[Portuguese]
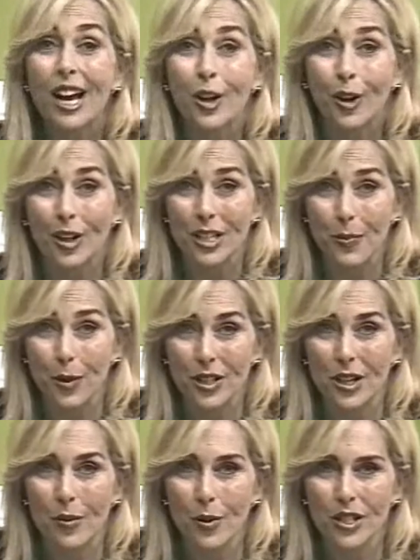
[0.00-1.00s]
Nossa
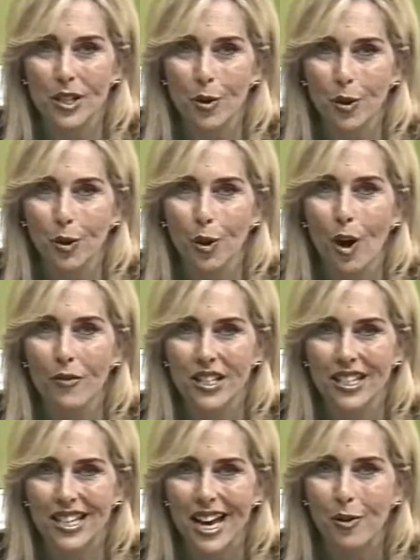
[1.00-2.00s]
produção é o
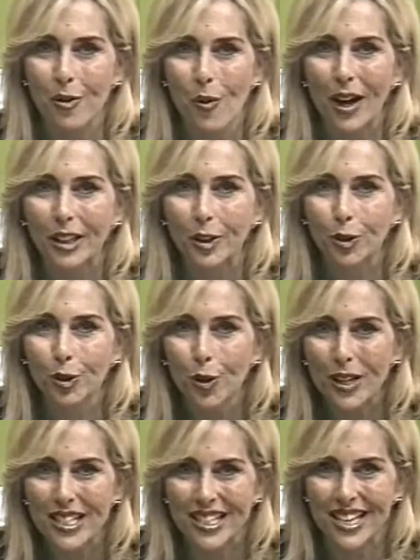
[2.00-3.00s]

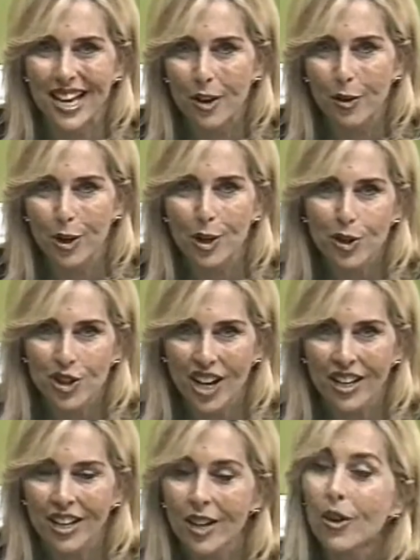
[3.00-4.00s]
589-0420, Rio de
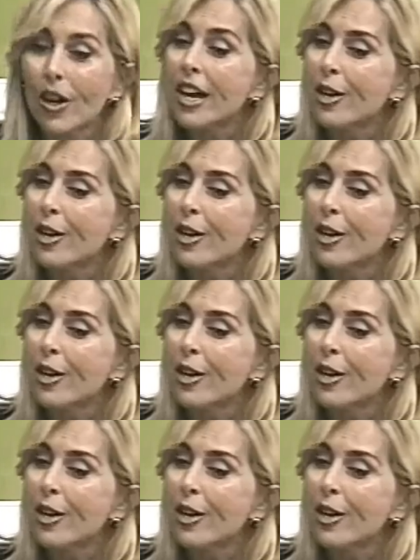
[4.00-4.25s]
Janeiro.